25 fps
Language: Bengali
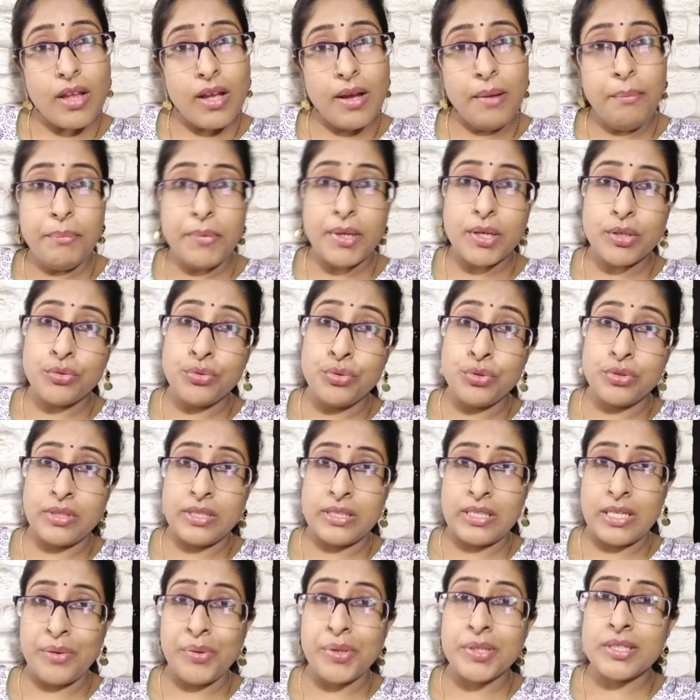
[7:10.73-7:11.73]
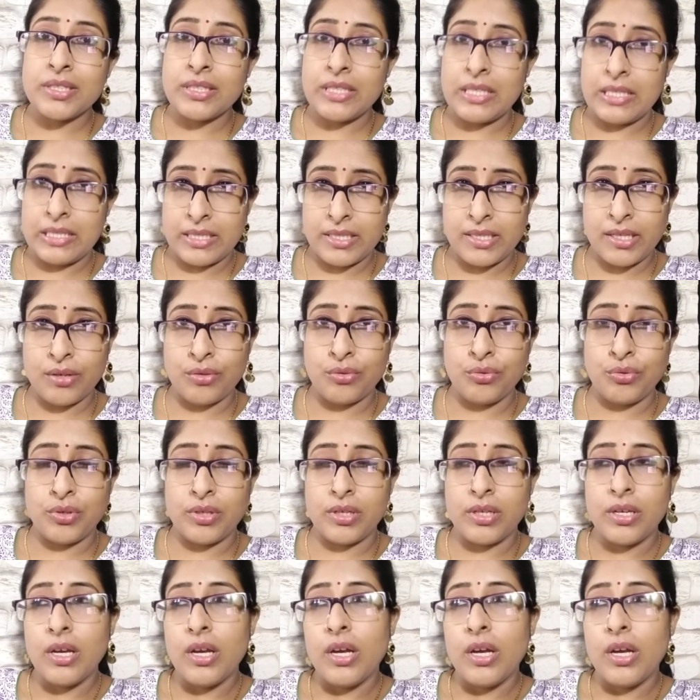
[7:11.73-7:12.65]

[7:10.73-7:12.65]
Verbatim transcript: আমরা ঘুরতে যাওয়ার চেষ্টা করি